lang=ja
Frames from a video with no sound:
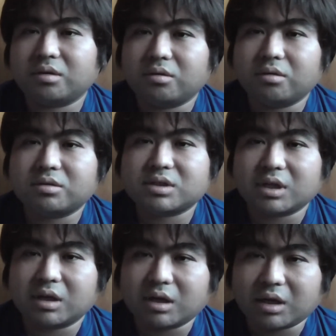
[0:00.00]
奥さ
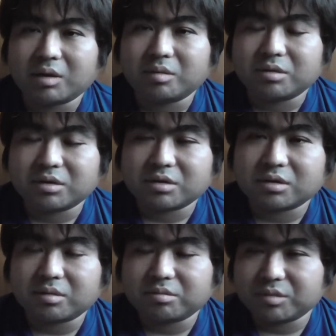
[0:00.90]
んか、
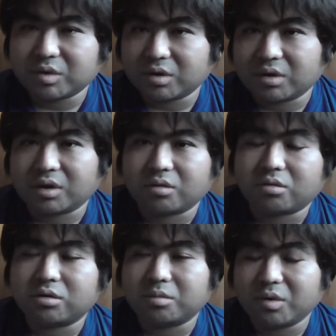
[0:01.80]
子
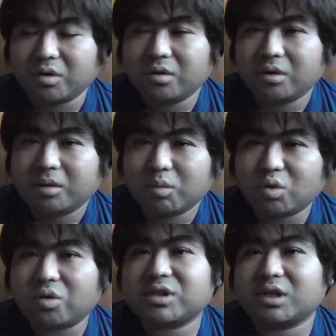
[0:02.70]
供も
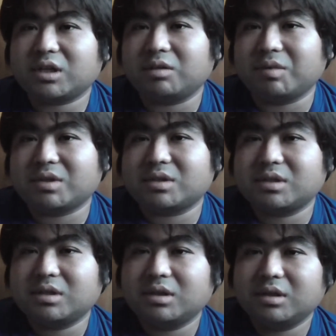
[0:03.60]
殺されてます。